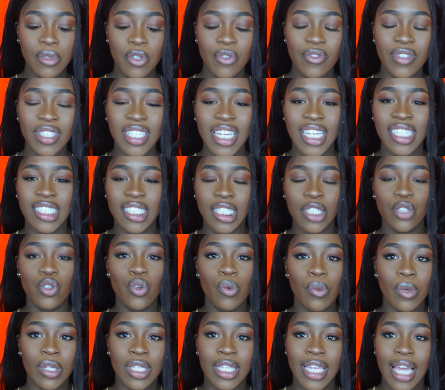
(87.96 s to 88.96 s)
de visa j'ai
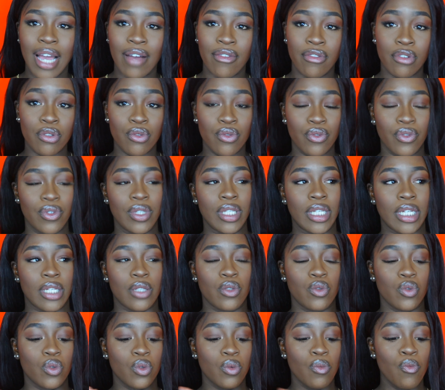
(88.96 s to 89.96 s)
demandé avant de venir
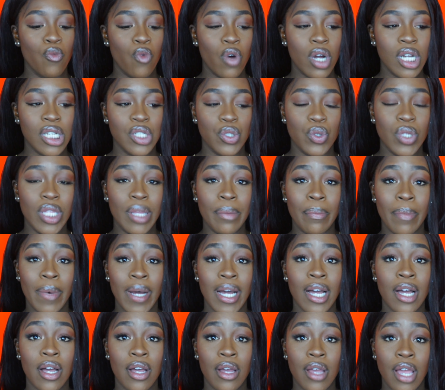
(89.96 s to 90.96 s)
Donc, moi, je n'ai
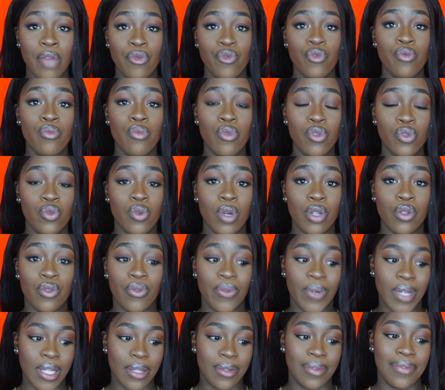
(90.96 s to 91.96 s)
pas eu besoin de
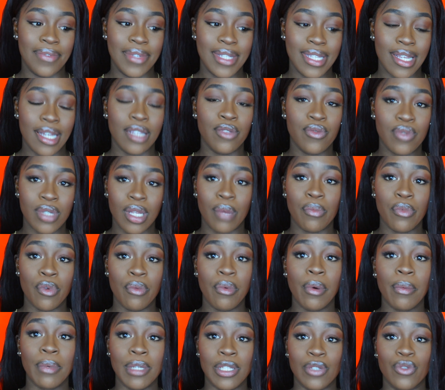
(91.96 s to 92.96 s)
faire de visa tout
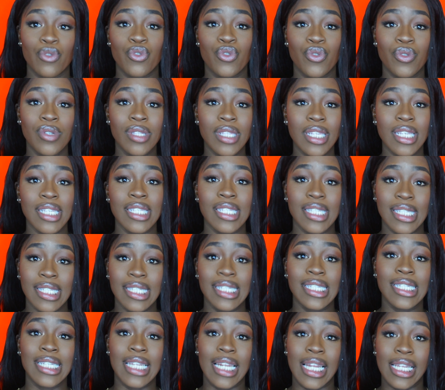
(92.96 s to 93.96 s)
simplement parce que je suis née ici,
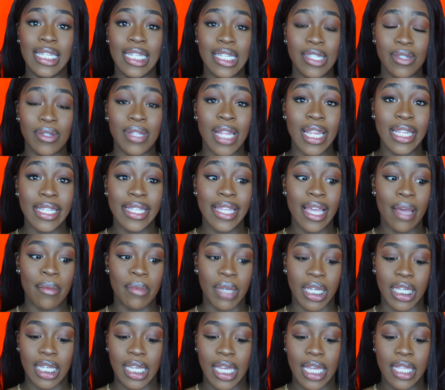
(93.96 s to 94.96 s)
j'ai la nationalité
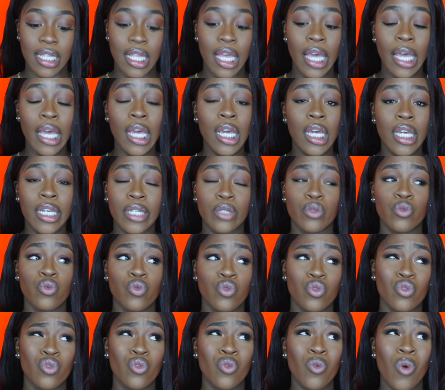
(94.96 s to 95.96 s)
américaine. Et donc,
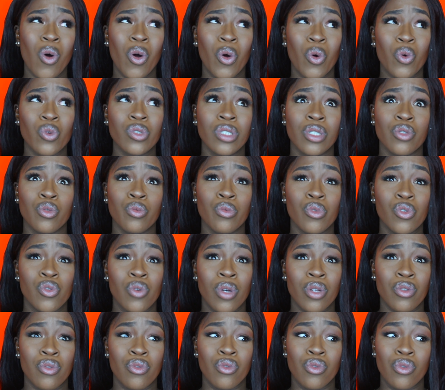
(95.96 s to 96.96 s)
du coup, en gros, j'ai eu
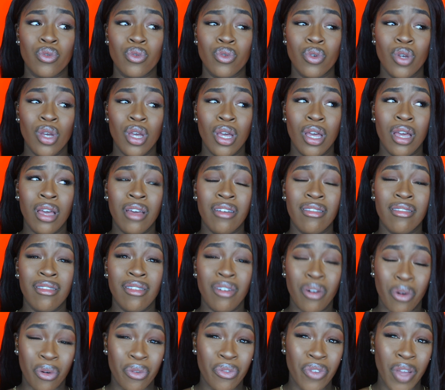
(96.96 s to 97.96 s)
besoin de
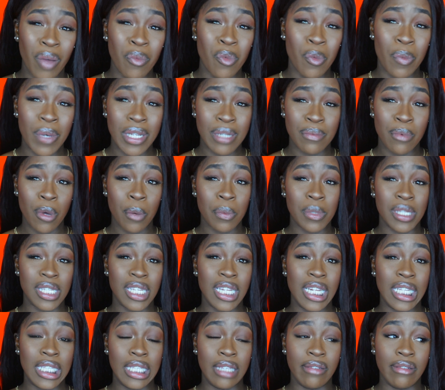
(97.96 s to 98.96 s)
refaire mon passeport parce
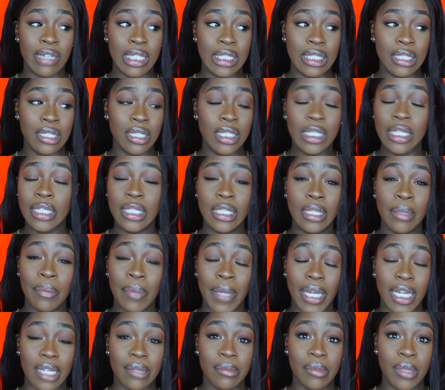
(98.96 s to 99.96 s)
qu'il était, il était
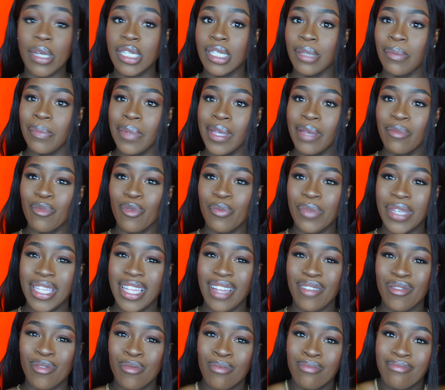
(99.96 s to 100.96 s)
périmé. J'ai payé mon billet
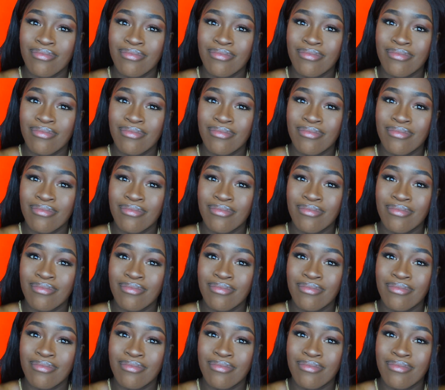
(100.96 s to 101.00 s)
d'avion,